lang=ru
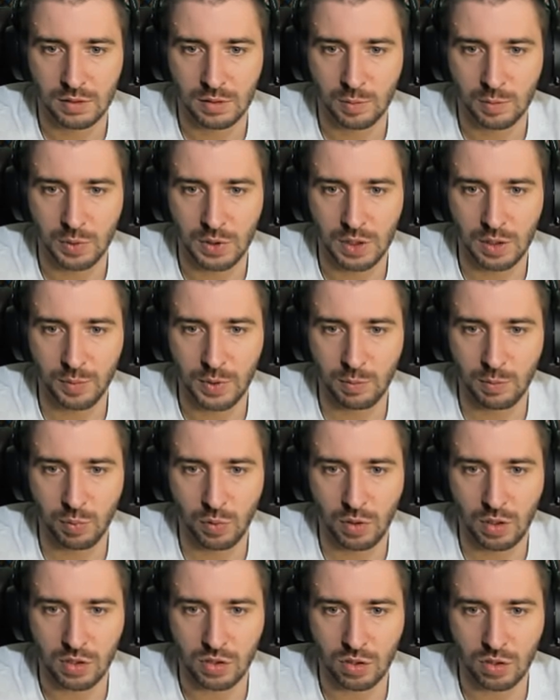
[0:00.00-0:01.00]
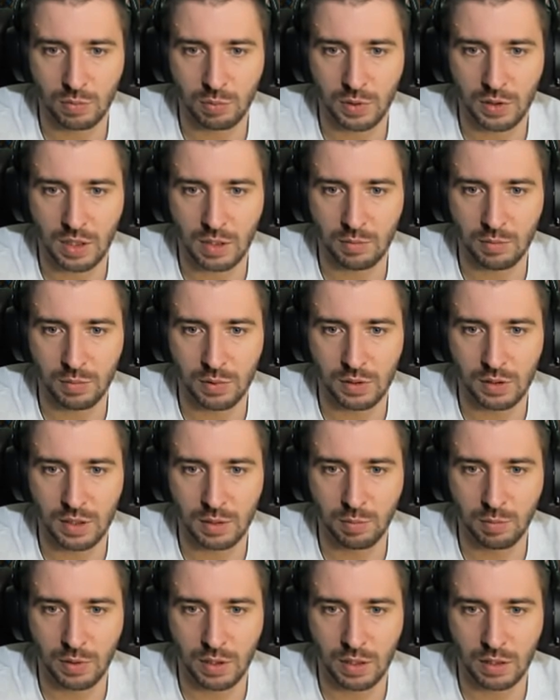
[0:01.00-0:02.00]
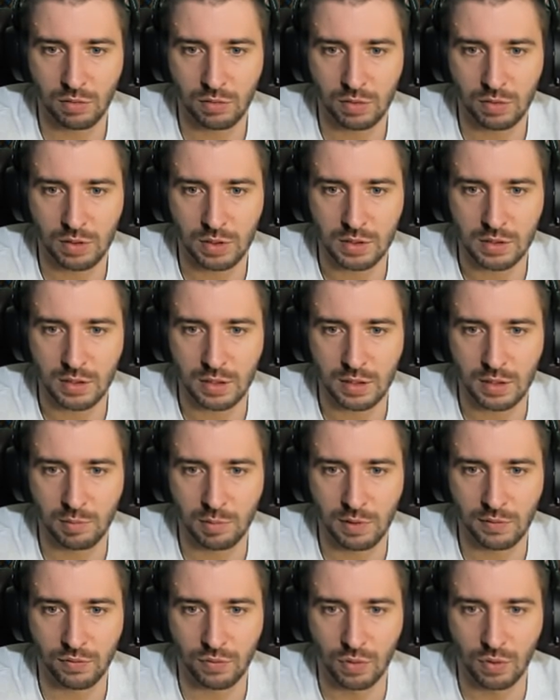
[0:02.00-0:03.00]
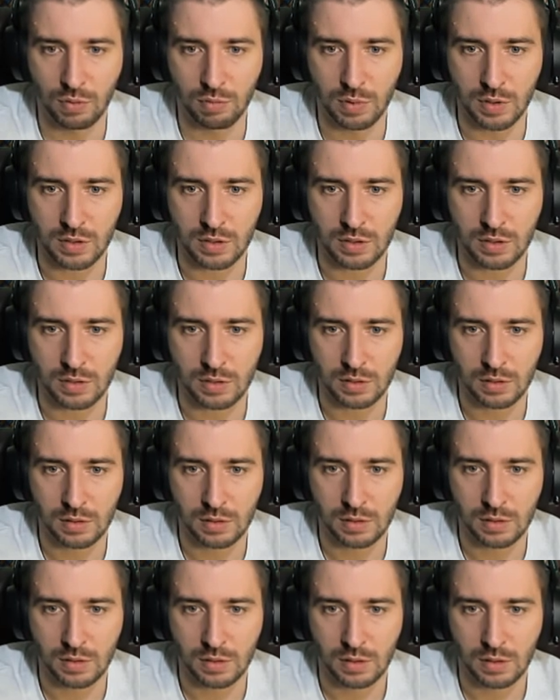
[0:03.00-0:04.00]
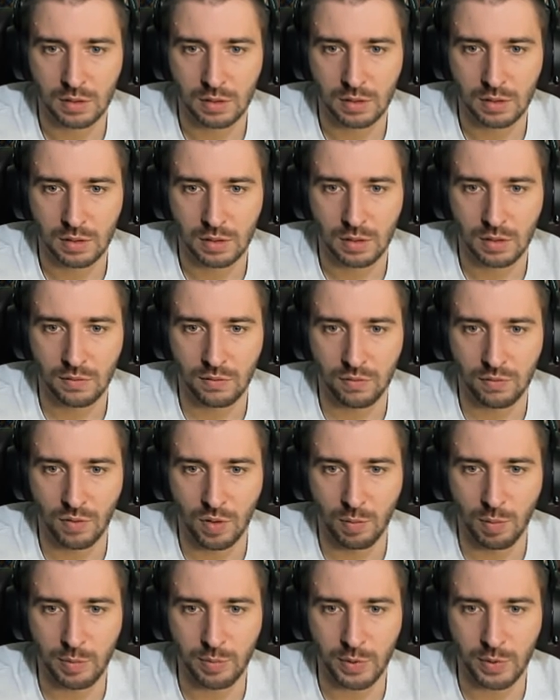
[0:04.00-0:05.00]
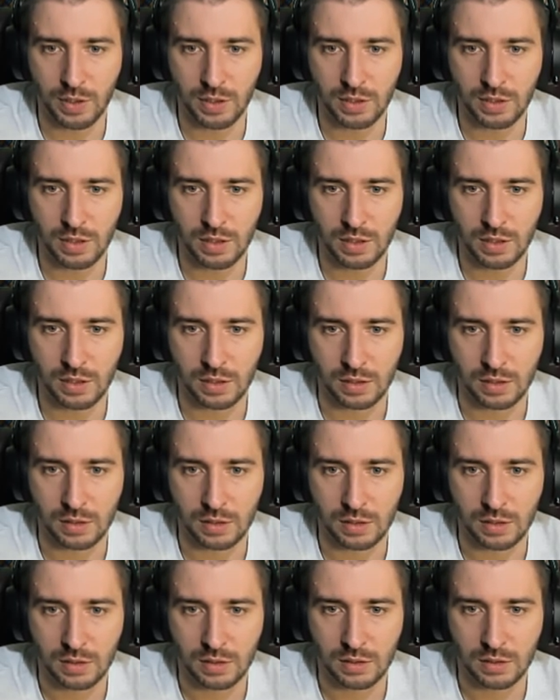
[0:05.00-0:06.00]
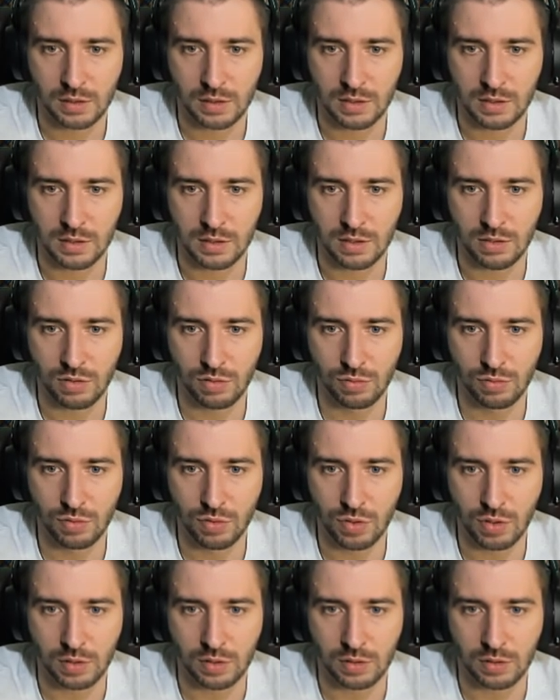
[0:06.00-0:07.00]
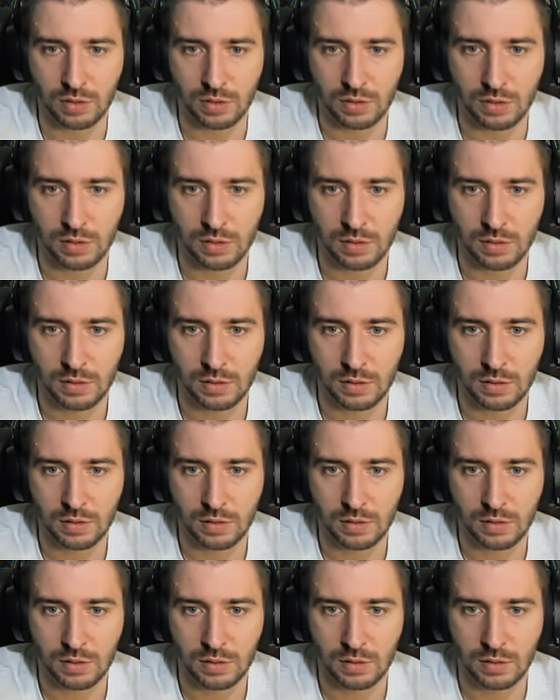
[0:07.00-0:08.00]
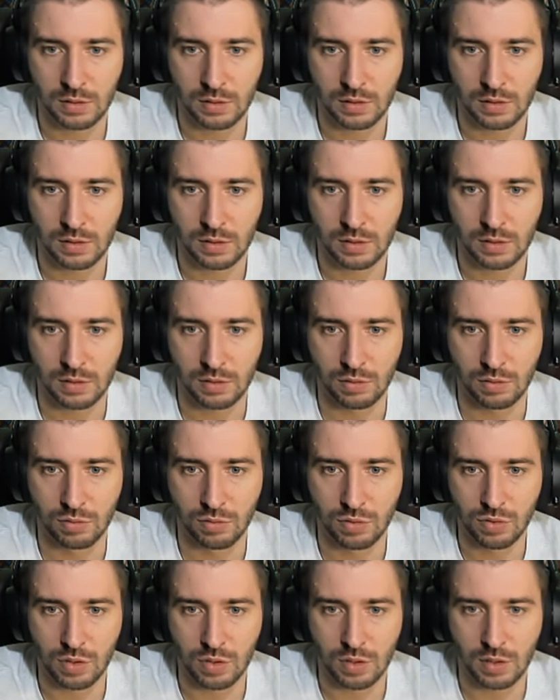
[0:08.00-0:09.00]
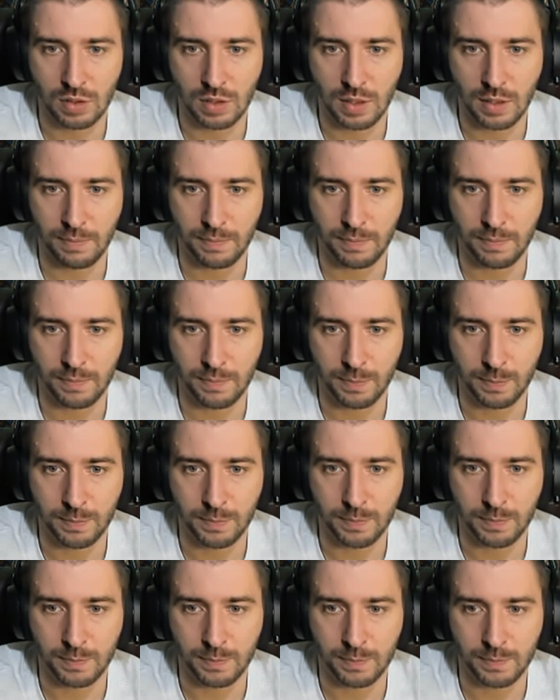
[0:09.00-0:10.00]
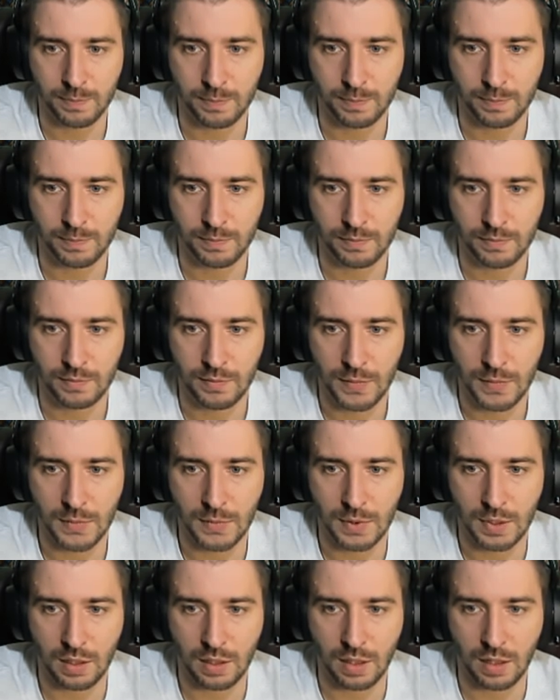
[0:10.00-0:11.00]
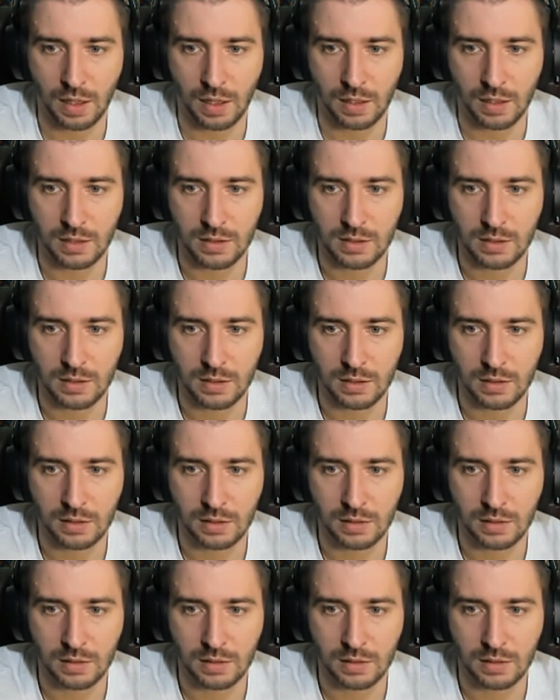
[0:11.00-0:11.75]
Было бы неплохо, чтобы там был либо оккультист, либо Фобос. Фоба, приди. Ты здесь нужен. Ты нужен нам. Дракос.